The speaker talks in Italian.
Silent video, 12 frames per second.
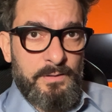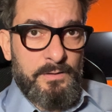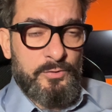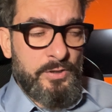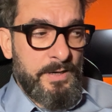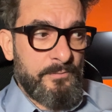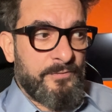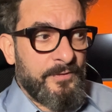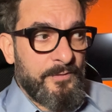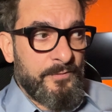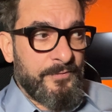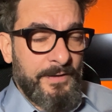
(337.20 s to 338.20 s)
cioè
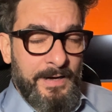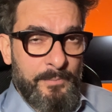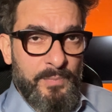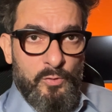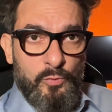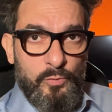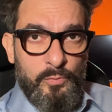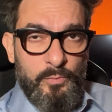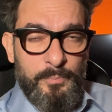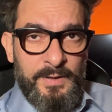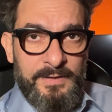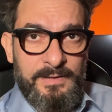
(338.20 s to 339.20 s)
farebbero
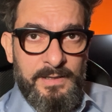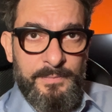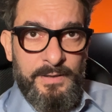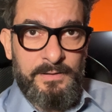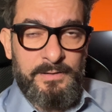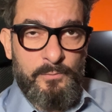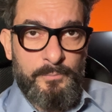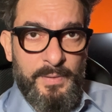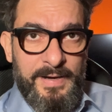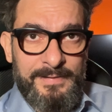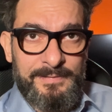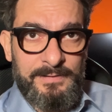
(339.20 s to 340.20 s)
praticamente un
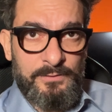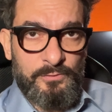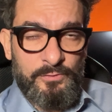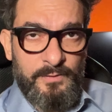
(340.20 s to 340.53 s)
prestito,